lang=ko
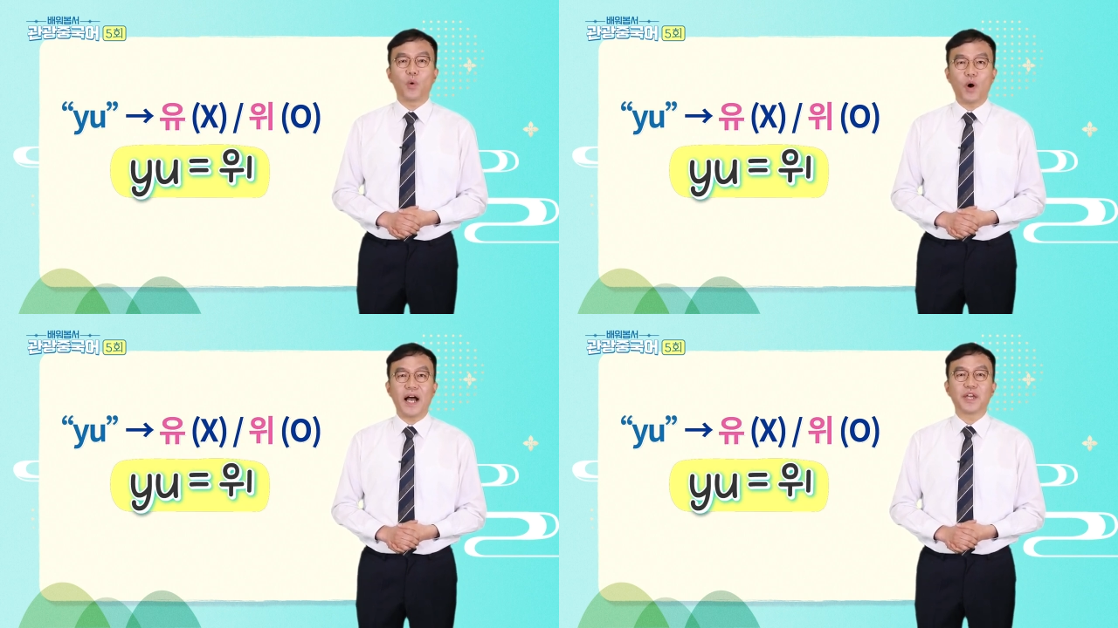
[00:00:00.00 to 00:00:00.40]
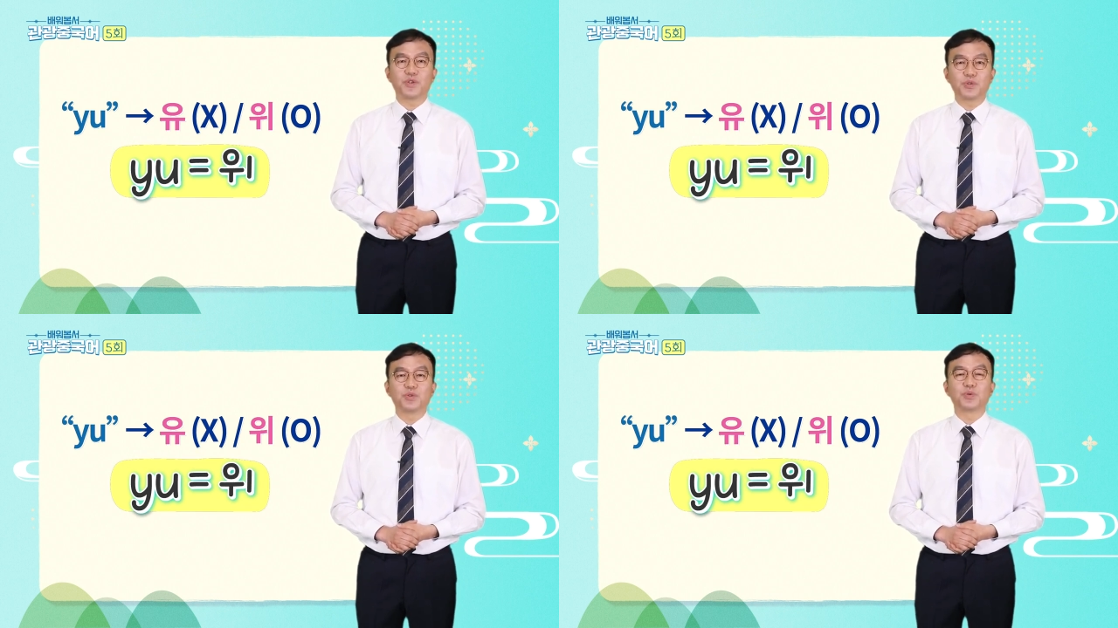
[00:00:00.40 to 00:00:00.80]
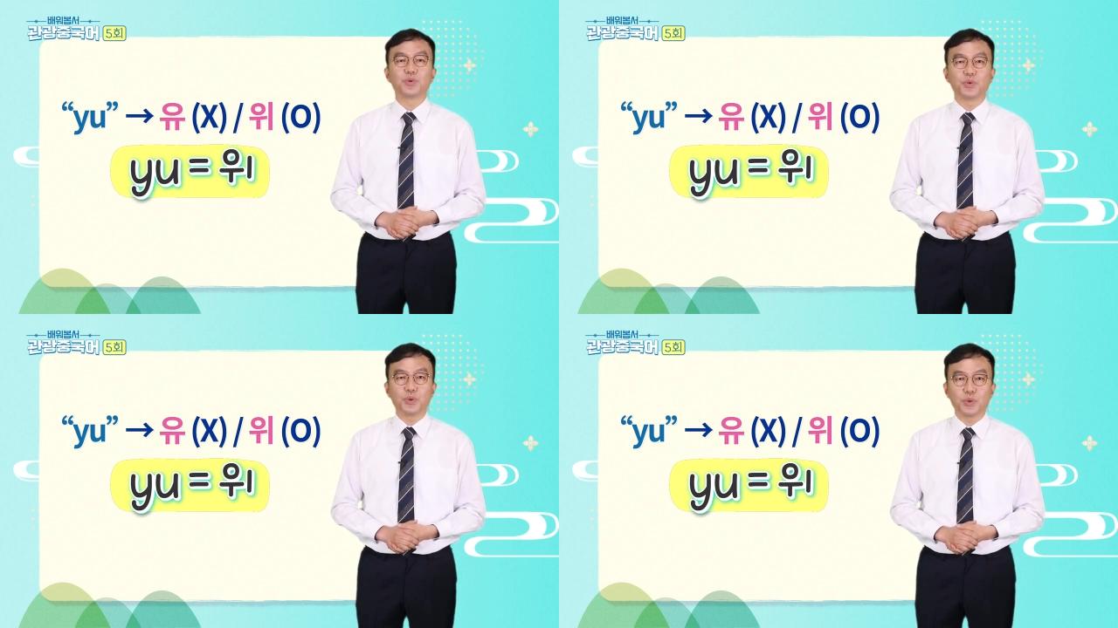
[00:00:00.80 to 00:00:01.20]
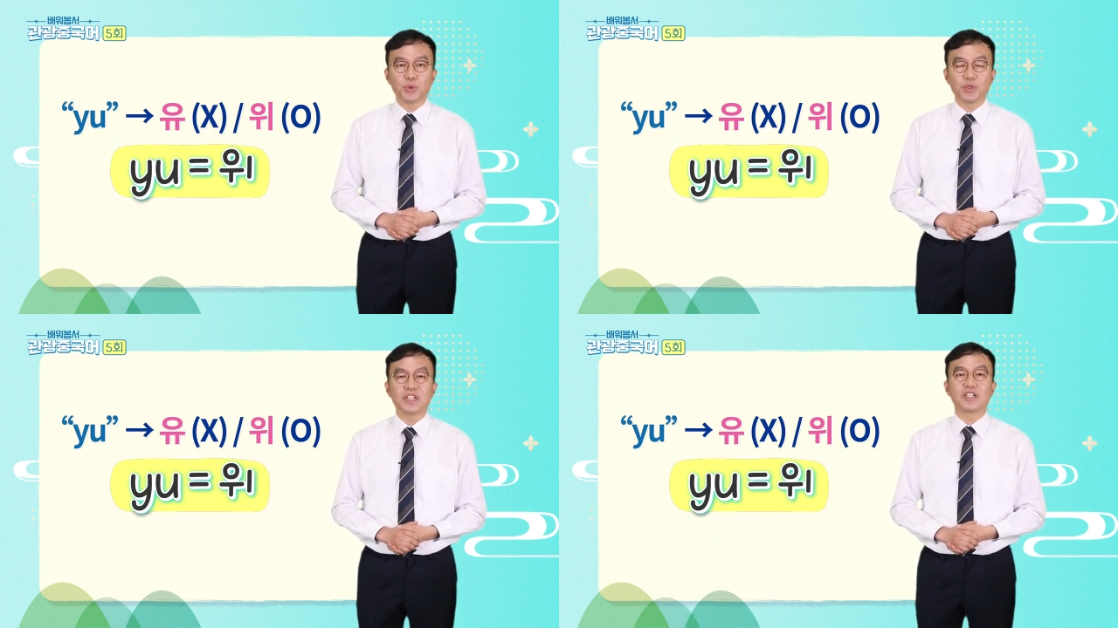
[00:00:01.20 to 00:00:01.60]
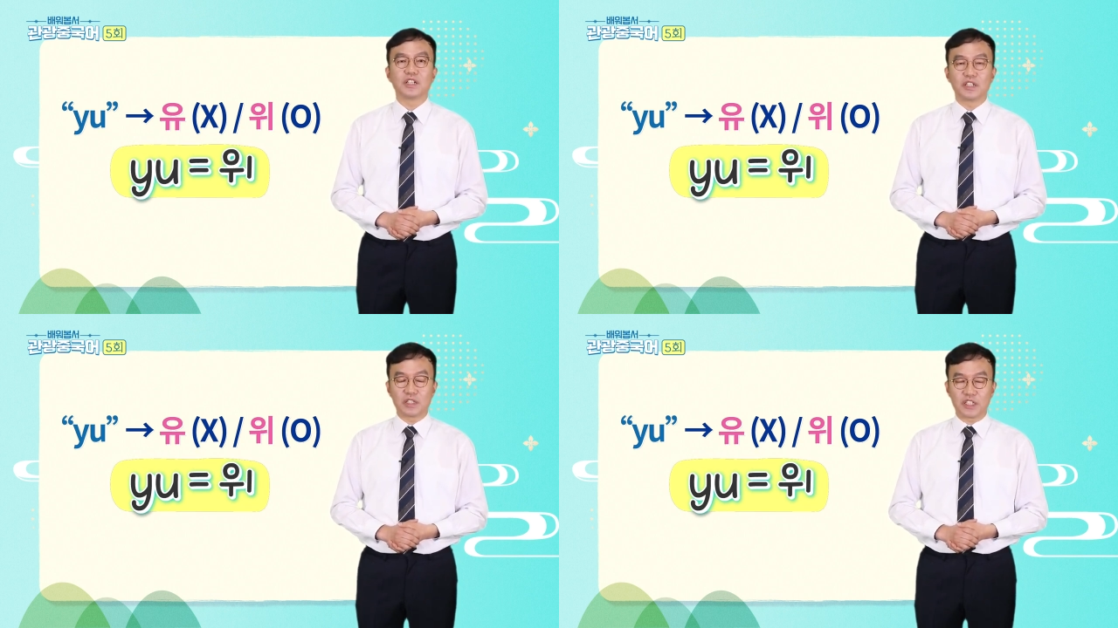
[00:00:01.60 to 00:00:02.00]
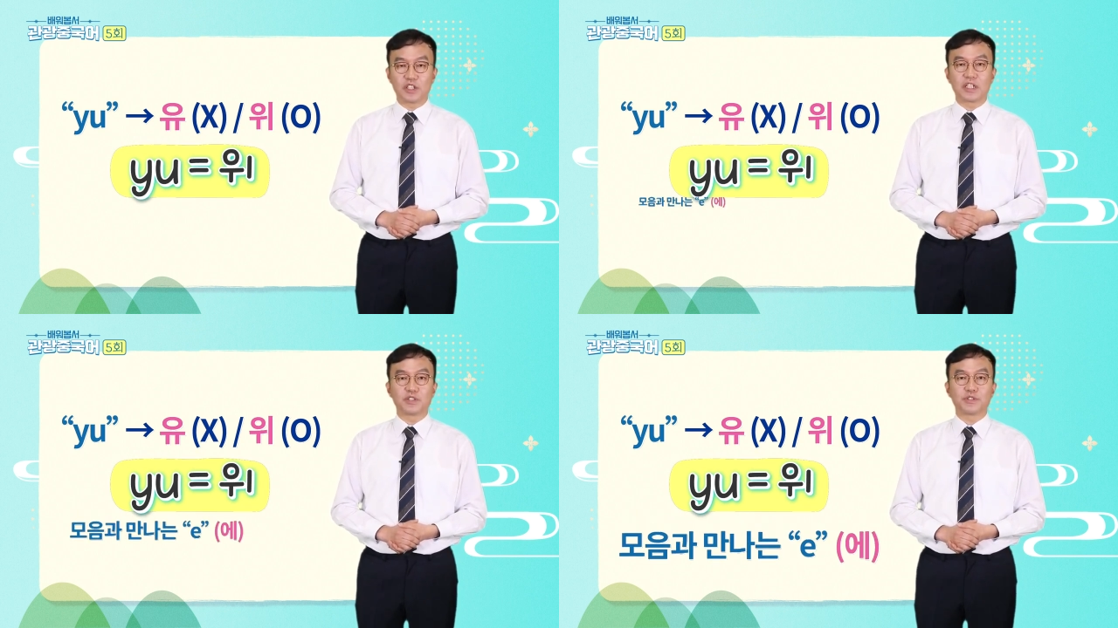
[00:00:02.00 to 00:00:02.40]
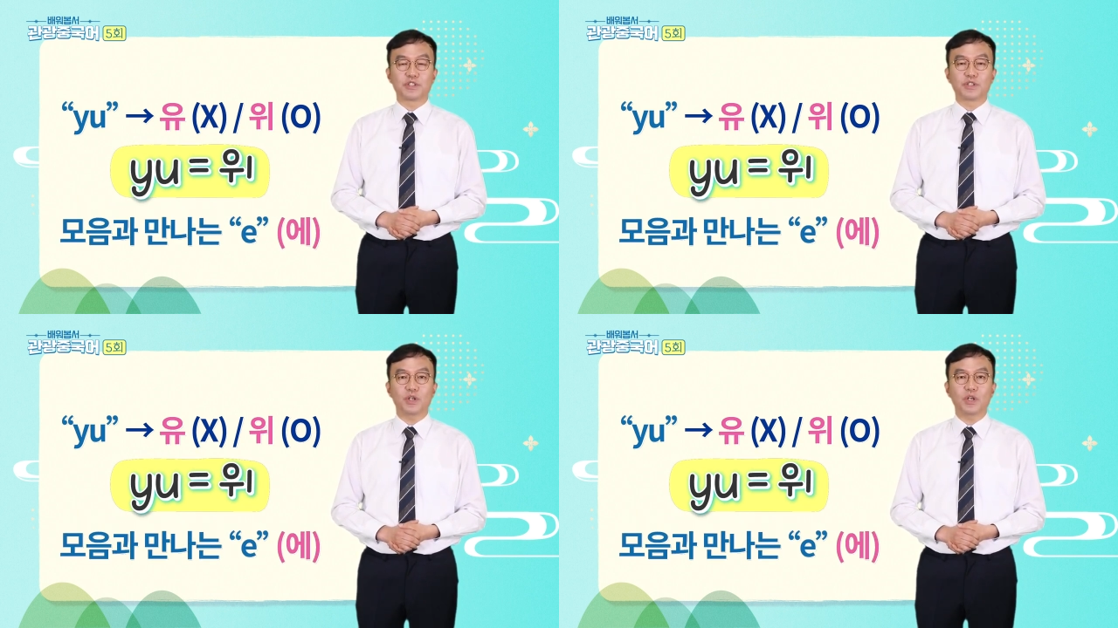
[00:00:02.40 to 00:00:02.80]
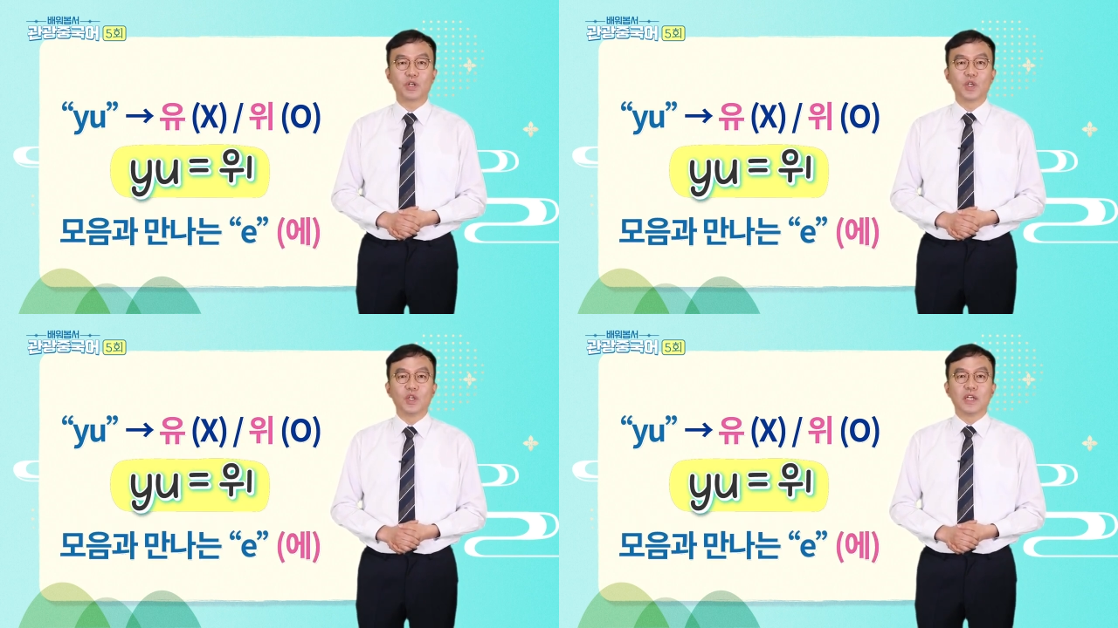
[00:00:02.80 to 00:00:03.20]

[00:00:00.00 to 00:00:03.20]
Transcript: yu는 유 이거 기억해 두시고요.